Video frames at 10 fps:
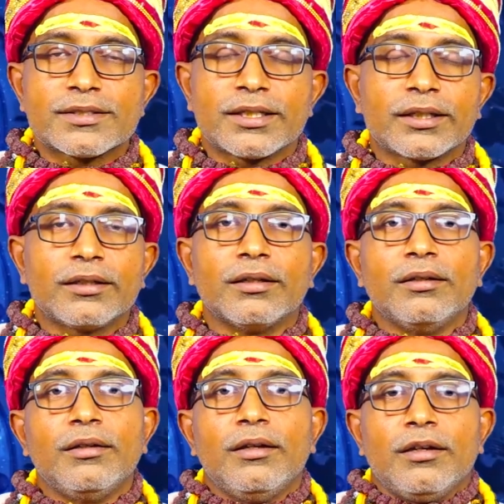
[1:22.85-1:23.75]
சரிங்களா
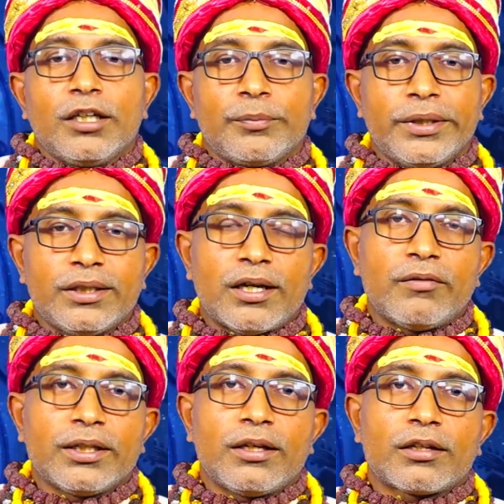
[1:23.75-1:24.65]
இப்போ இந்த
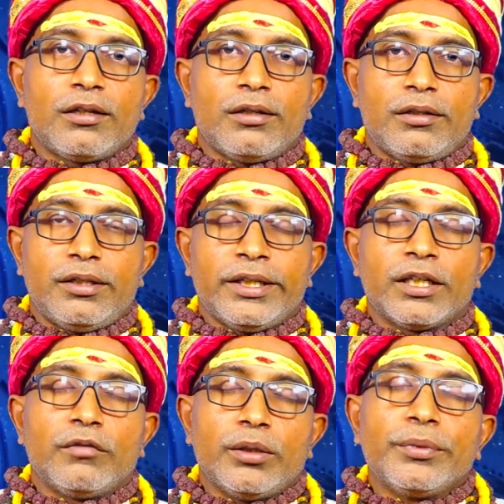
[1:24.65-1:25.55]
அவதார
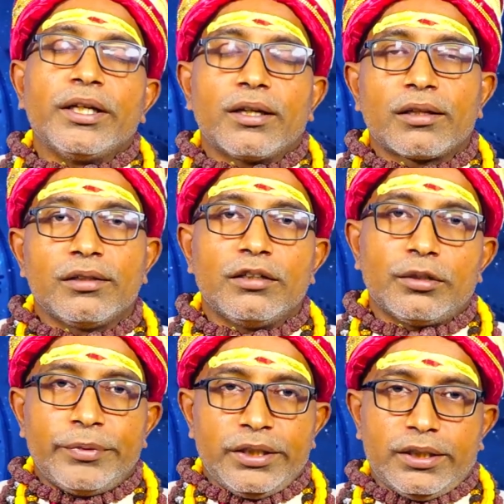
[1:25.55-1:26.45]
நிகழ்வு எப்படி நடந்தது
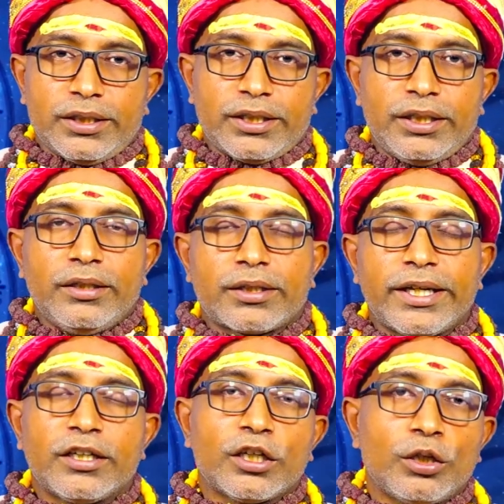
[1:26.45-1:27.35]
அப்படின்னு அந்த கதையை
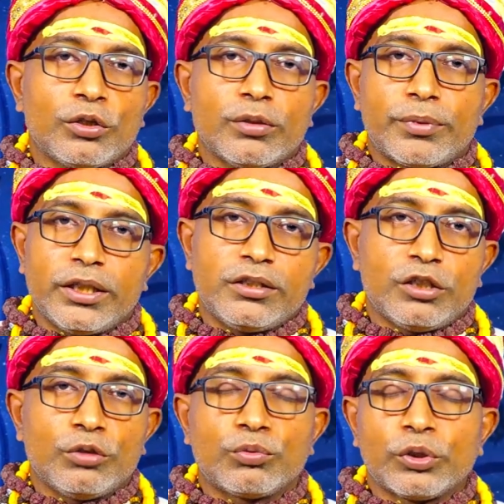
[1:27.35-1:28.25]
கேட்டாலோ இதை
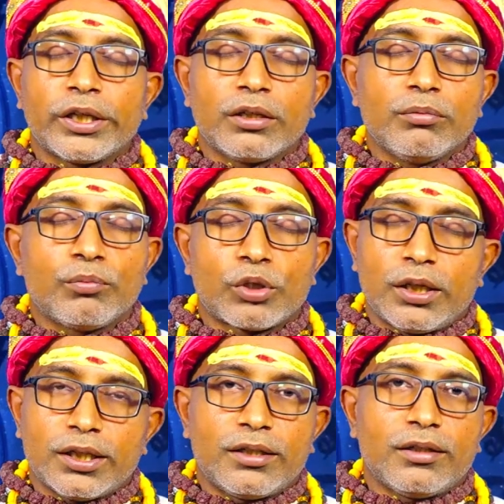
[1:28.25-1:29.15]
படித்தாலோ புண்ணியனும்
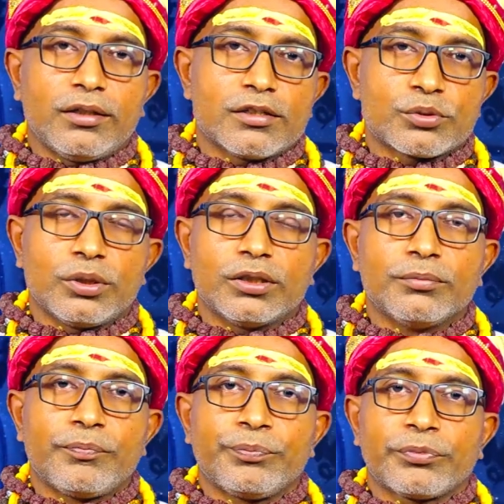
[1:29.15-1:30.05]
புராண காரணங்கள் சொல்லுது
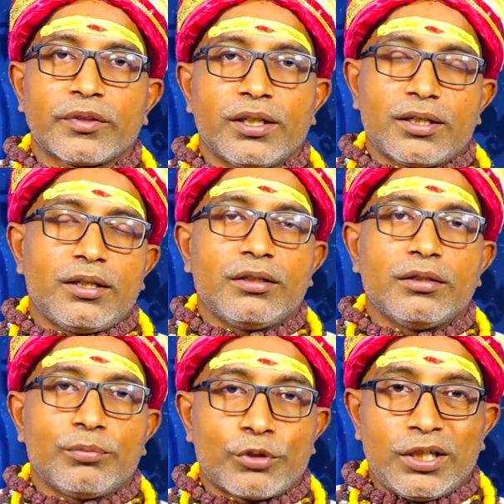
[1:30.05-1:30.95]
அதனால்
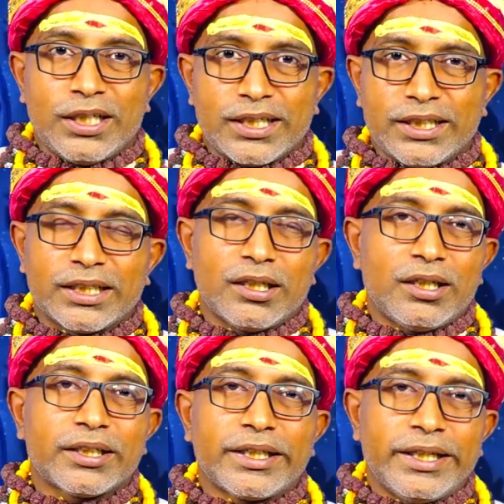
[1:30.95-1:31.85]
இந்த புராண
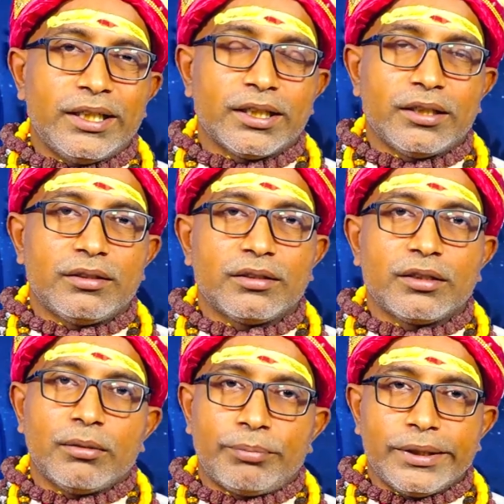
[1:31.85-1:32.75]
கதைகளெல்லாம் கேளுங்க
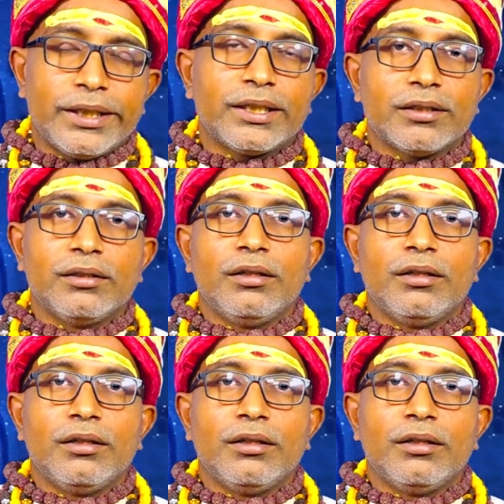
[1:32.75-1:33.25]
இல்லை படிங்க